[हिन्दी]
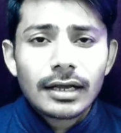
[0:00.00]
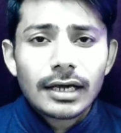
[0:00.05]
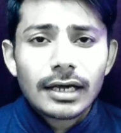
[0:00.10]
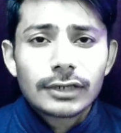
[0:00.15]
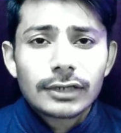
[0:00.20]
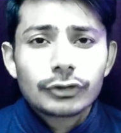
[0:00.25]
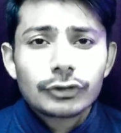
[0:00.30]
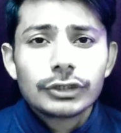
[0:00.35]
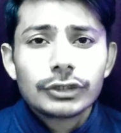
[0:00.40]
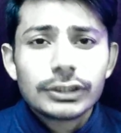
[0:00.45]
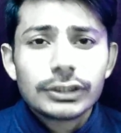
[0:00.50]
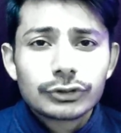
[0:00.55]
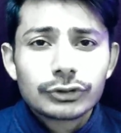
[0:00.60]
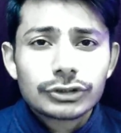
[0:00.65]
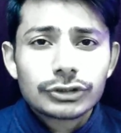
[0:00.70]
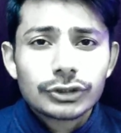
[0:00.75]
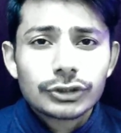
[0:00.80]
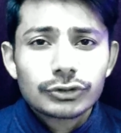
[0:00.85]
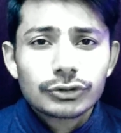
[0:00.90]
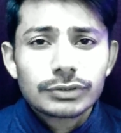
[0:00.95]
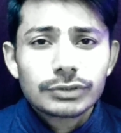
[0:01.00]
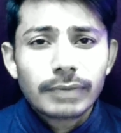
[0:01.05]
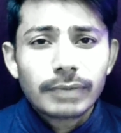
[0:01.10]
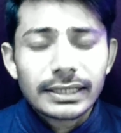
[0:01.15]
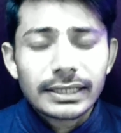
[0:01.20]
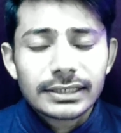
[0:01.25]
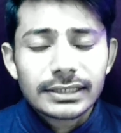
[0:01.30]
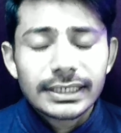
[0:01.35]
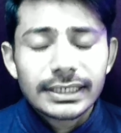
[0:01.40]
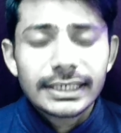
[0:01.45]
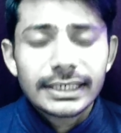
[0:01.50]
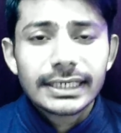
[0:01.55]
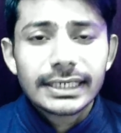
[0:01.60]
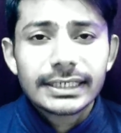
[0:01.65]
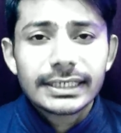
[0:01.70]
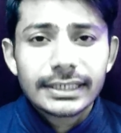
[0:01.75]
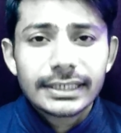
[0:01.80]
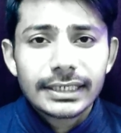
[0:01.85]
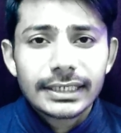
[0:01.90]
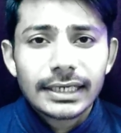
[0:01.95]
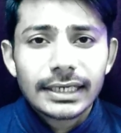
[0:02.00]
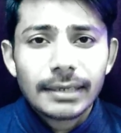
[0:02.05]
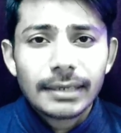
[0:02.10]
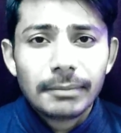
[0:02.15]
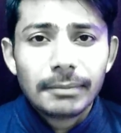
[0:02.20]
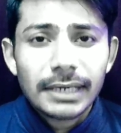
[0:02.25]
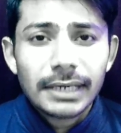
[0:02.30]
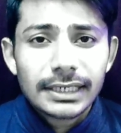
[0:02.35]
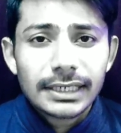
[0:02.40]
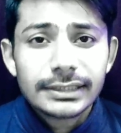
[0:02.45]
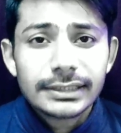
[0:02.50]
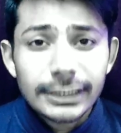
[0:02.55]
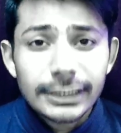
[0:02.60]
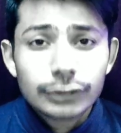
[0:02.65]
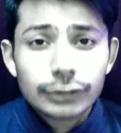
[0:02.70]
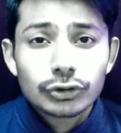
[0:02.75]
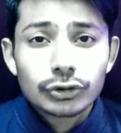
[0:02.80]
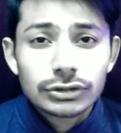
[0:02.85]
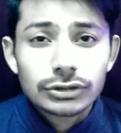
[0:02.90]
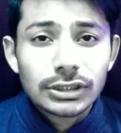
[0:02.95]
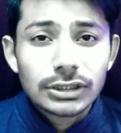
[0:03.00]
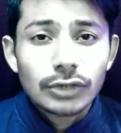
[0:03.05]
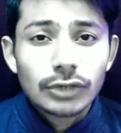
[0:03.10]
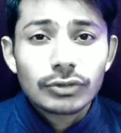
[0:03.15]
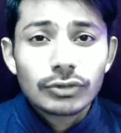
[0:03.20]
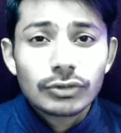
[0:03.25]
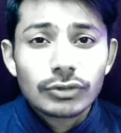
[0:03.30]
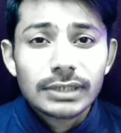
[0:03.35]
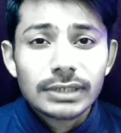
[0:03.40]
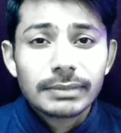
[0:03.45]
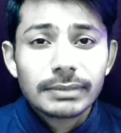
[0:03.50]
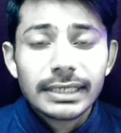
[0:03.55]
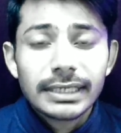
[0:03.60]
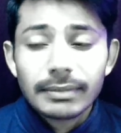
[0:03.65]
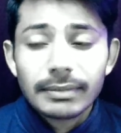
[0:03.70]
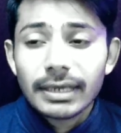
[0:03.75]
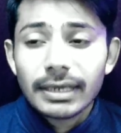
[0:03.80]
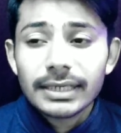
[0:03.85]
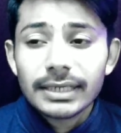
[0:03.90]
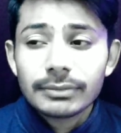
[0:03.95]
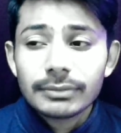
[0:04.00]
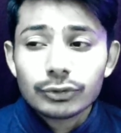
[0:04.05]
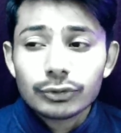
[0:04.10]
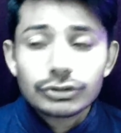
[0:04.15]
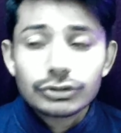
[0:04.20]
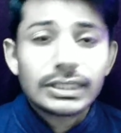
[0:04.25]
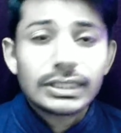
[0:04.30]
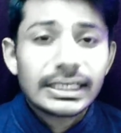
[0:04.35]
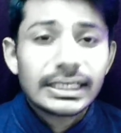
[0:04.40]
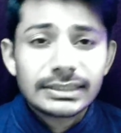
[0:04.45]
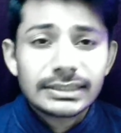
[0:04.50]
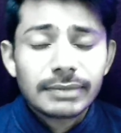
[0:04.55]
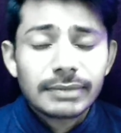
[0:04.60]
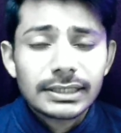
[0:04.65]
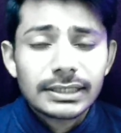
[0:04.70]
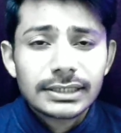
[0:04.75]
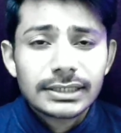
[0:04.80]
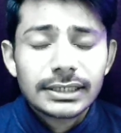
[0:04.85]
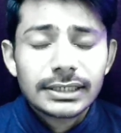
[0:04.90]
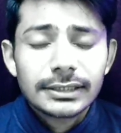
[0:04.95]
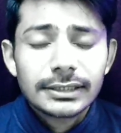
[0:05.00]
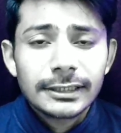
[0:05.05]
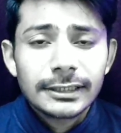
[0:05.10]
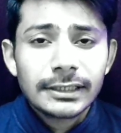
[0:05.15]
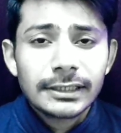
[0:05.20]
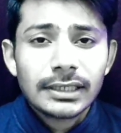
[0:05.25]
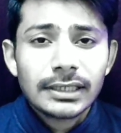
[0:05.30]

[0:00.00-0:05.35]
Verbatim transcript: हर कोई कुछ न कुछ बात करेगा ही करेगा मैं अगर यही सोचता रहूं कि मेरे बारे में उसने ऐसी बात कर दी